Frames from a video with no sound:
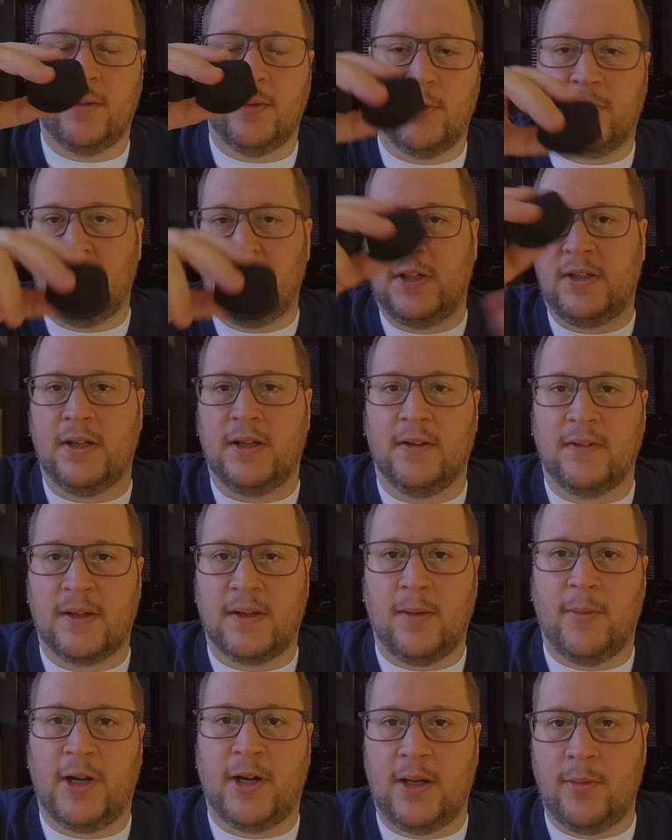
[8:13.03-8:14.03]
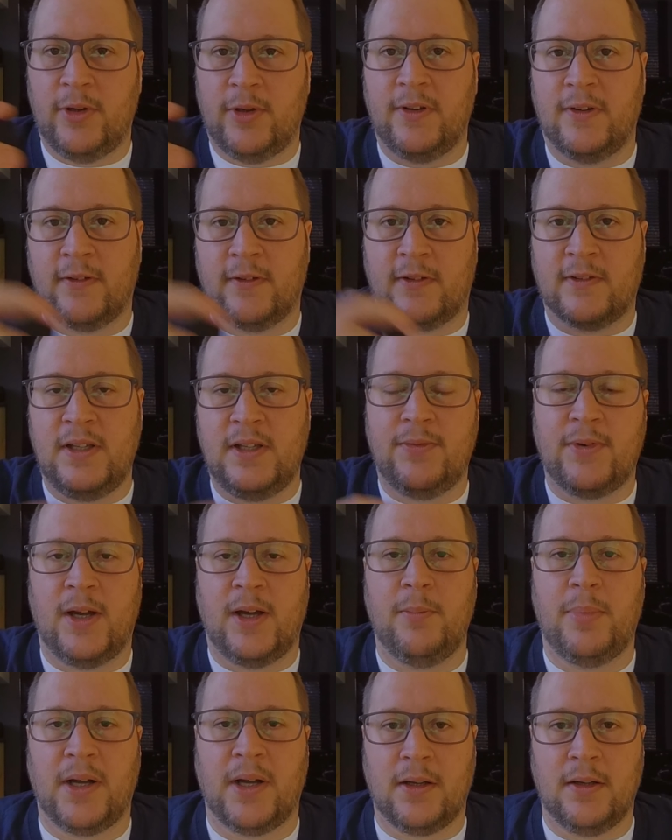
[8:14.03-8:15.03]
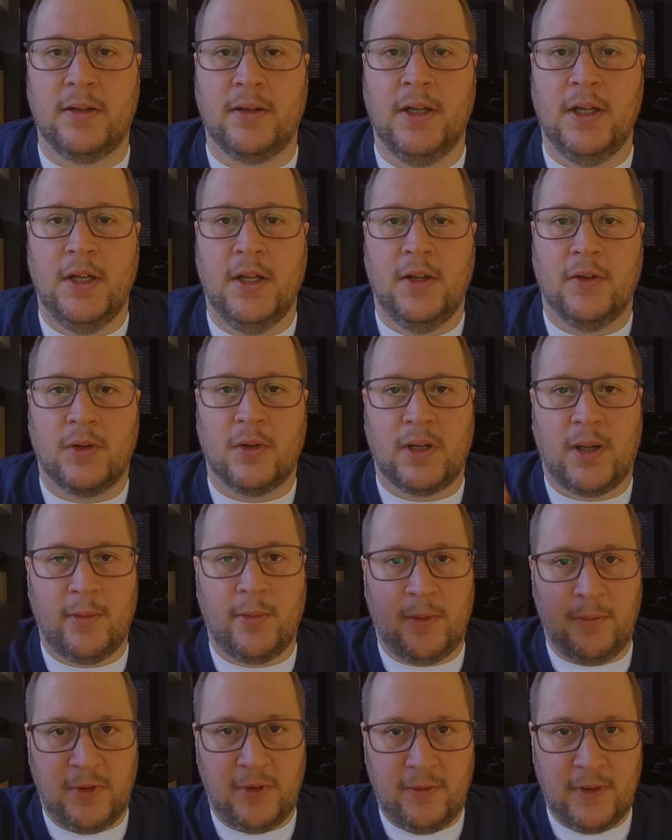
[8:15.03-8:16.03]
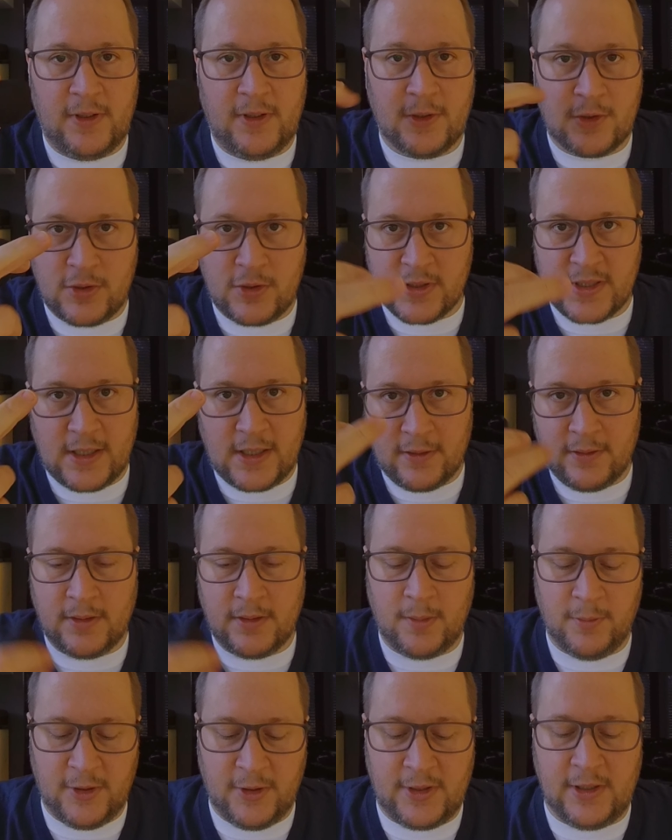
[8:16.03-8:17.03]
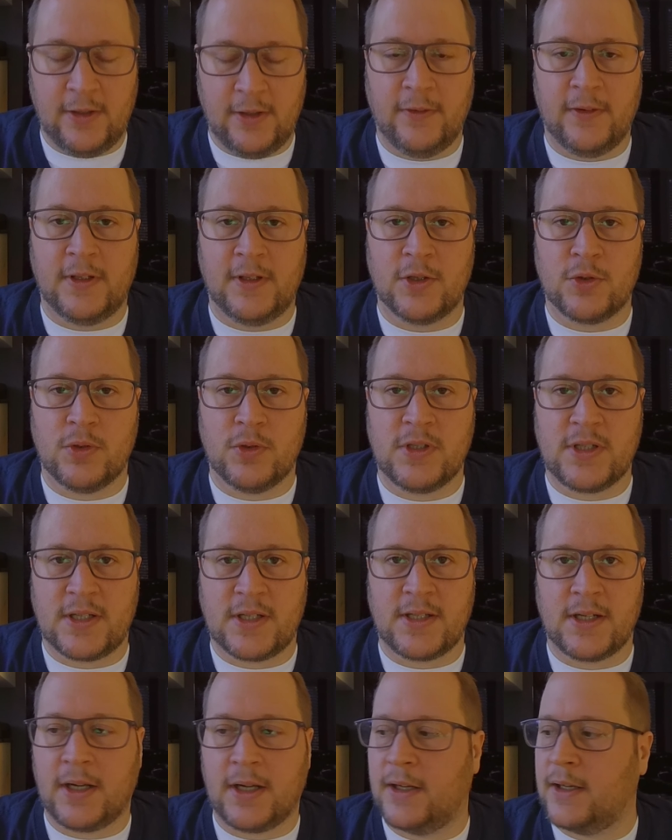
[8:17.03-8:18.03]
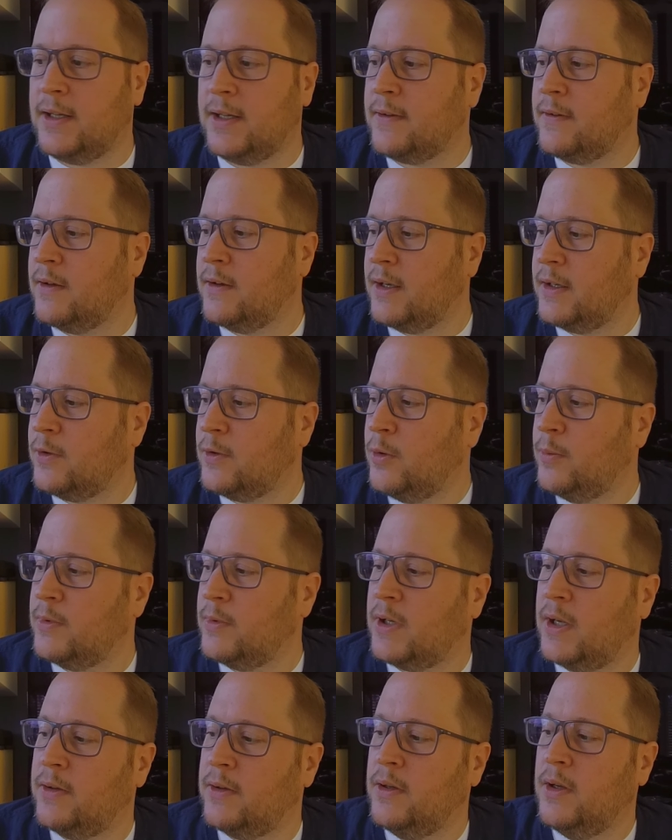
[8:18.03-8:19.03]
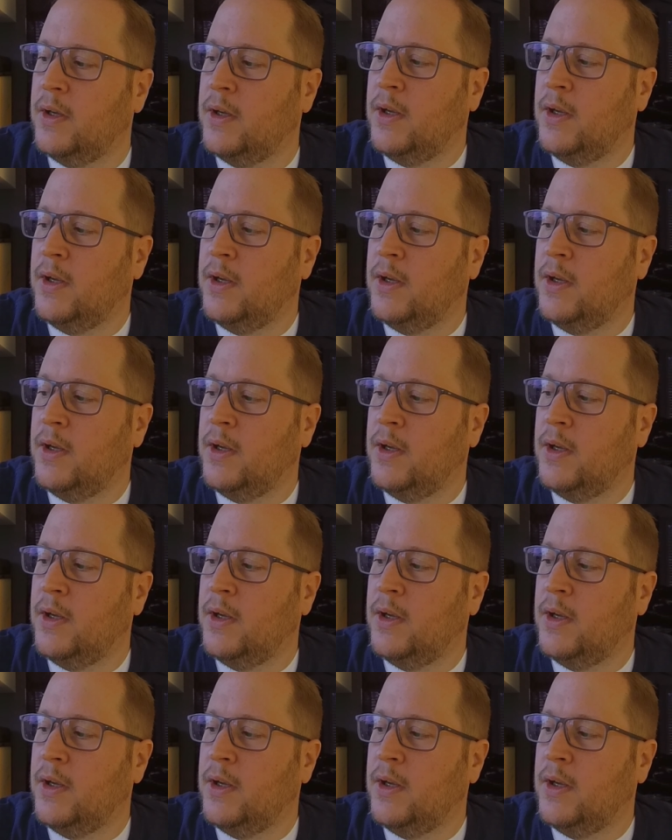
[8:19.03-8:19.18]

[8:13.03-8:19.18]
Da muss ich nicht die ganze Kamera immer in dieses Sleeve reinpacken, sondern habe eben die wichtigsten Sachen, nämlich die Linsen geschützt, dass da kein Kratzer reinkommen kann.